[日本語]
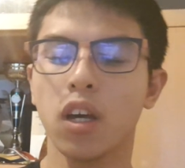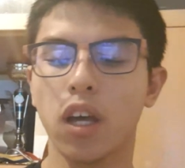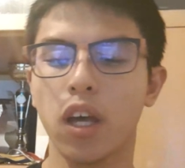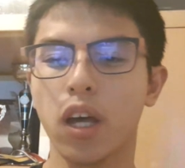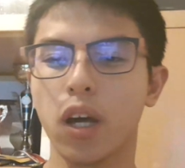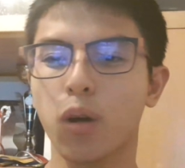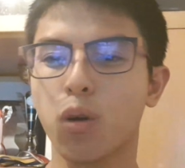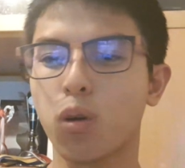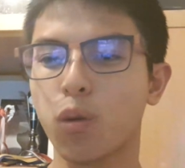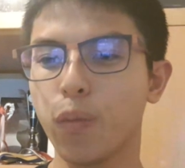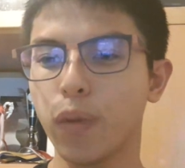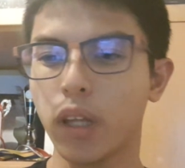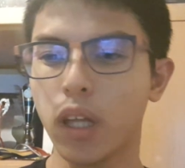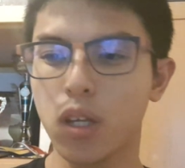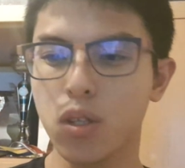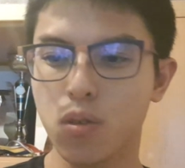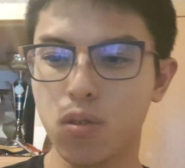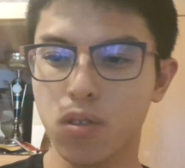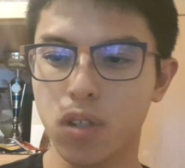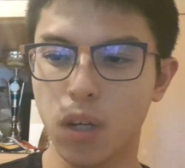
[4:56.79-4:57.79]
えー、
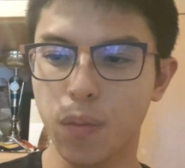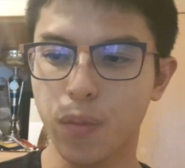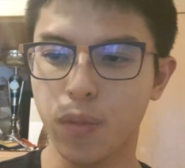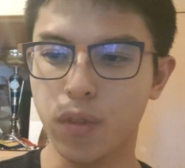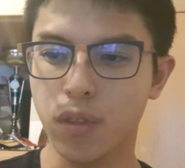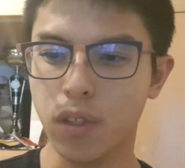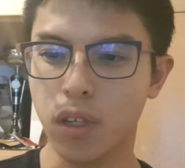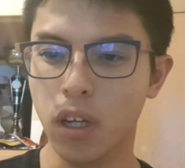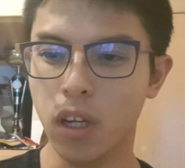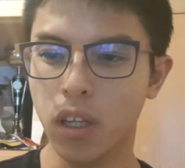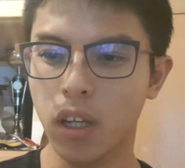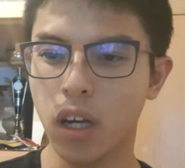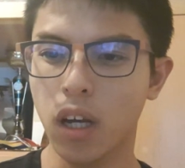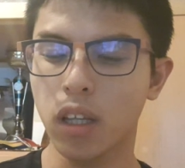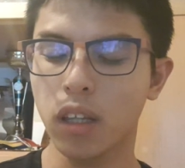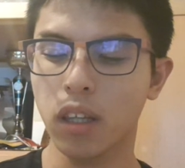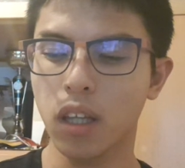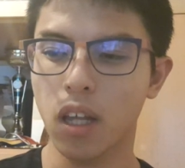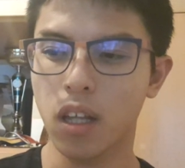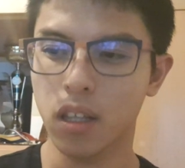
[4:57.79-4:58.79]
コンビネーションジャンプつけれな
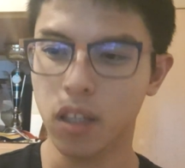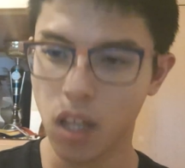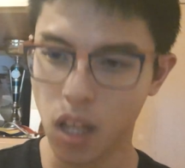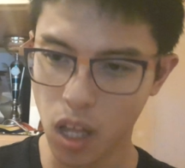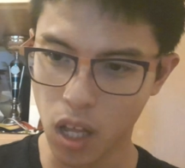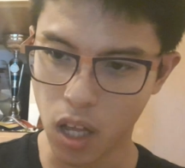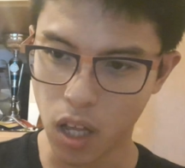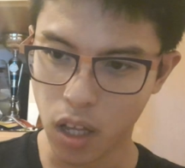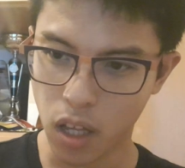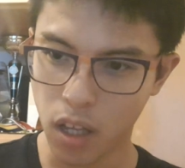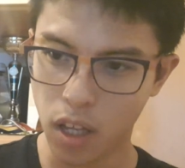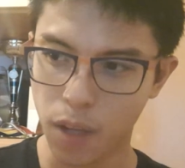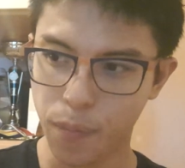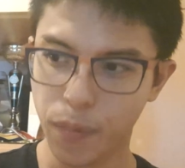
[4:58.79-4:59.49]
かったんで、